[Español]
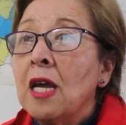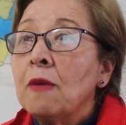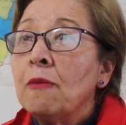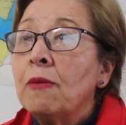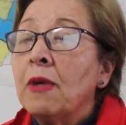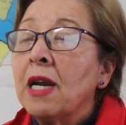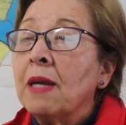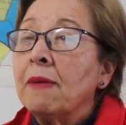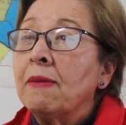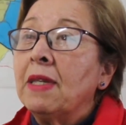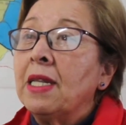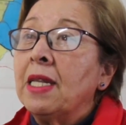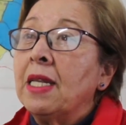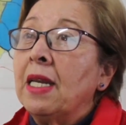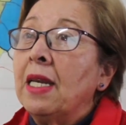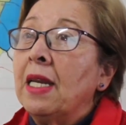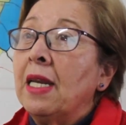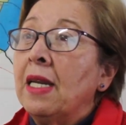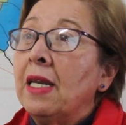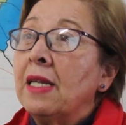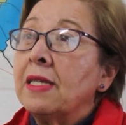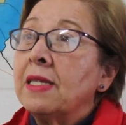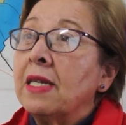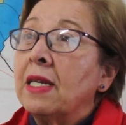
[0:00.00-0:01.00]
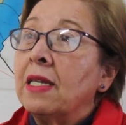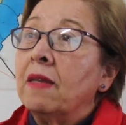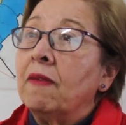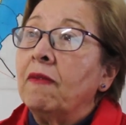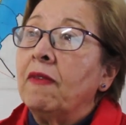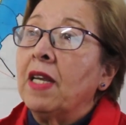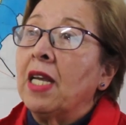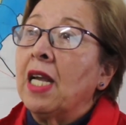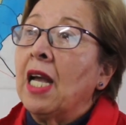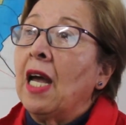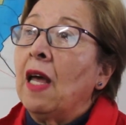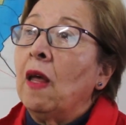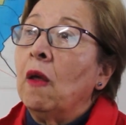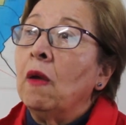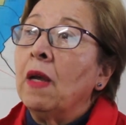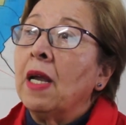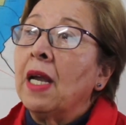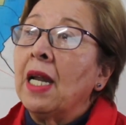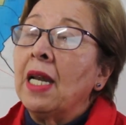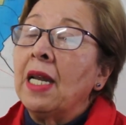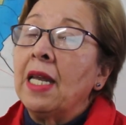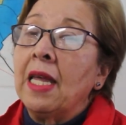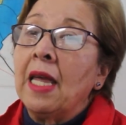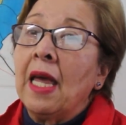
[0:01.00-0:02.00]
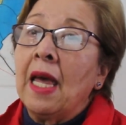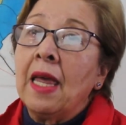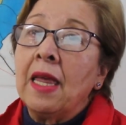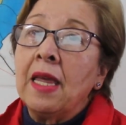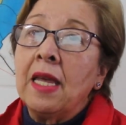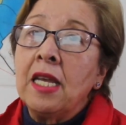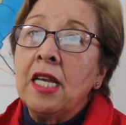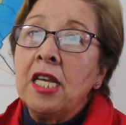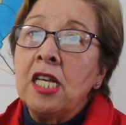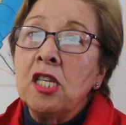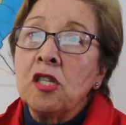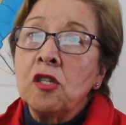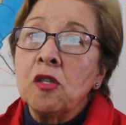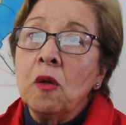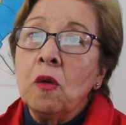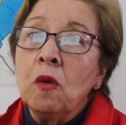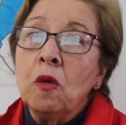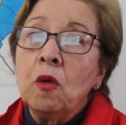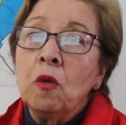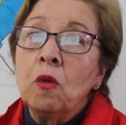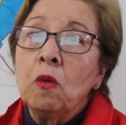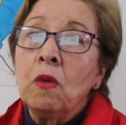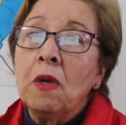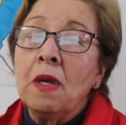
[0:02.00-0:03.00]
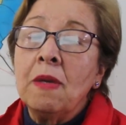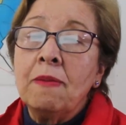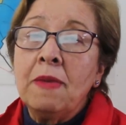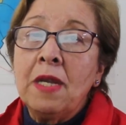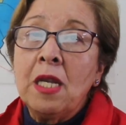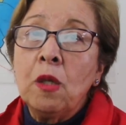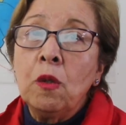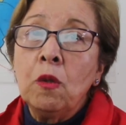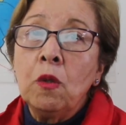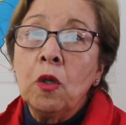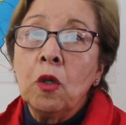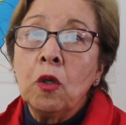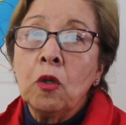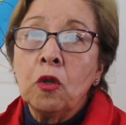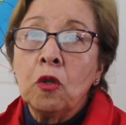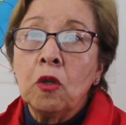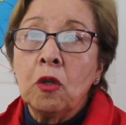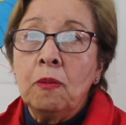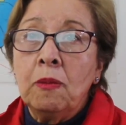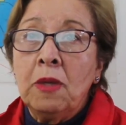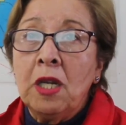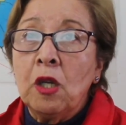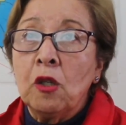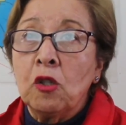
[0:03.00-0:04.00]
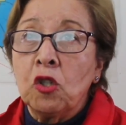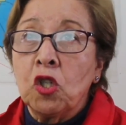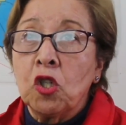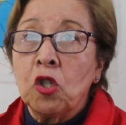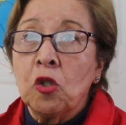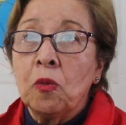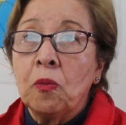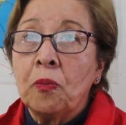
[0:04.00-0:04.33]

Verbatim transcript: para mantener el certificado de calidad ISO 9001-2008.